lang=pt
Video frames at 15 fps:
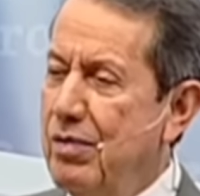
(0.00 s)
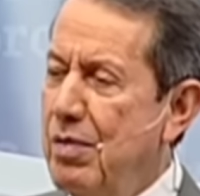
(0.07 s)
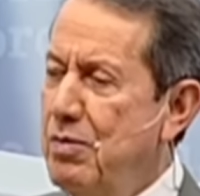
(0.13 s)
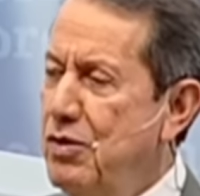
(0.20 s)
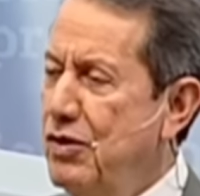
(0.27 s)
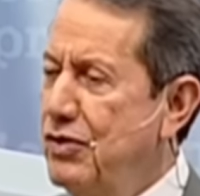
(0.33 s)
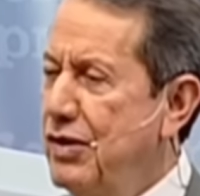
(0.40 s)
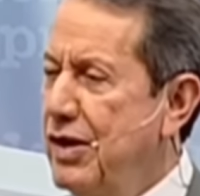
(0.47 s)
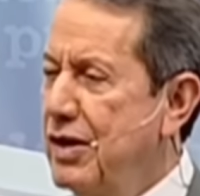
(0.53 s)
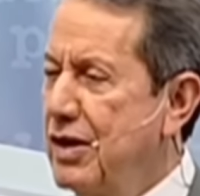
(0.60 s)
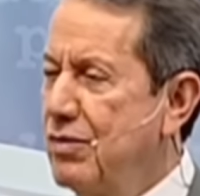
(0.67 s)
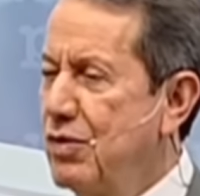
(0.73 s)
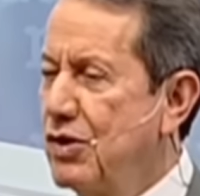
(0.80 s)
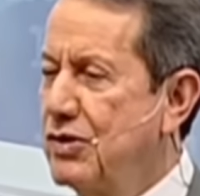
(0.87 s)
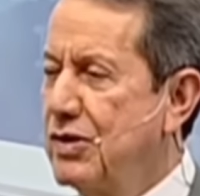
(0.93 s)
Vamos dizer
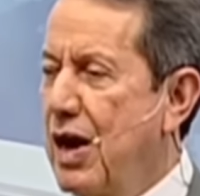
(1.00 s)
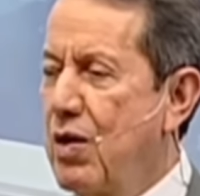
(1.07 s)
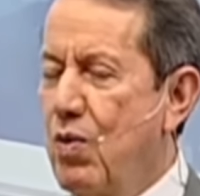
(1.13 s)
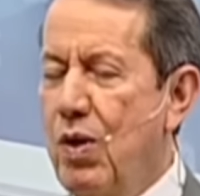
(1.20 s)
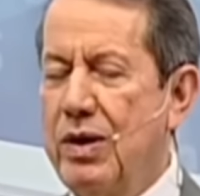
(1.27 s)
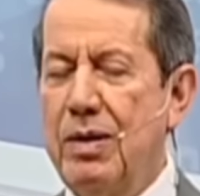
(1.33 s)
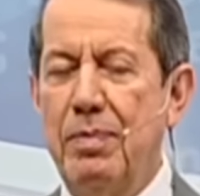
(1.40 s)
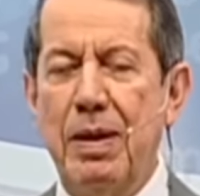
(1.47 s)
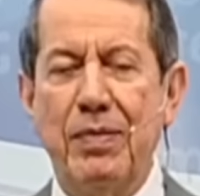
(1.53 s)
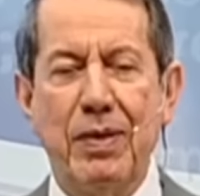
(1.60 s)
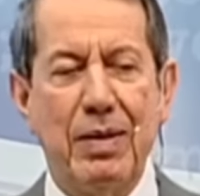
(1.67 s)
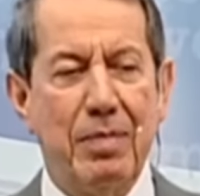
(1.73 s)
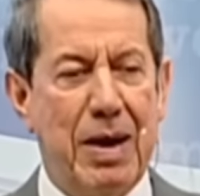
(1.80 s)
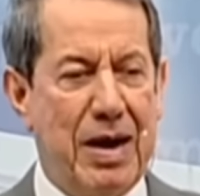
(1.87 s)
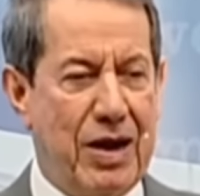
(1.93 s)
que você acorda para
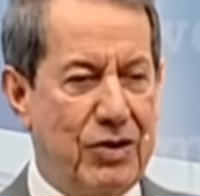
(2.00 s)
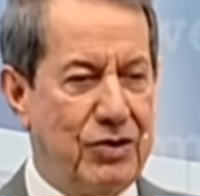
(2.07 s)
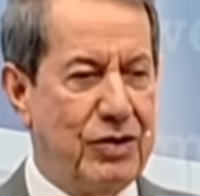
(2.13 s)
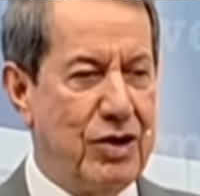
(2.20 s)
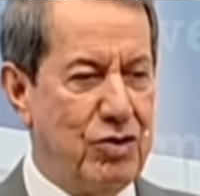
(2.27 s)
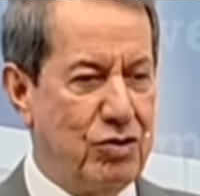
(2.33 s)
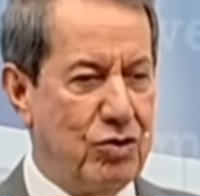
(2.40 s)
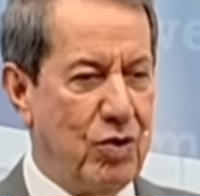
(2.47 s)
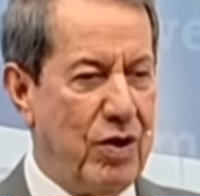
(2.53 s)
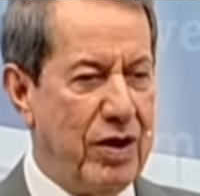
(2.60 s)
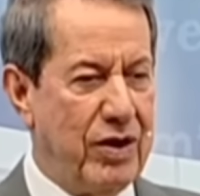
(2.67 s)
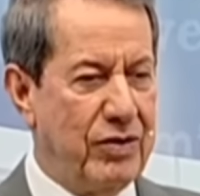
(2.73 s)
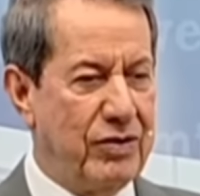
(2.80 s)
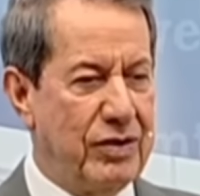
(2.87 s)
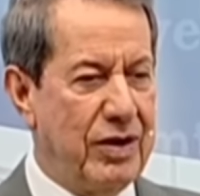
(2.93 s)
trabalhar seis
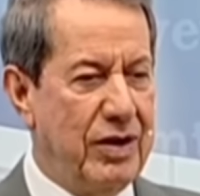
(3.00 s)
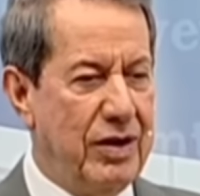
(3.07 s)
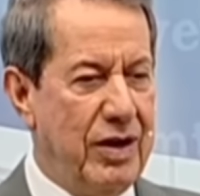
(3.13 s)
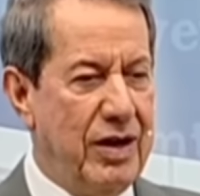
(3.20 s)
horas.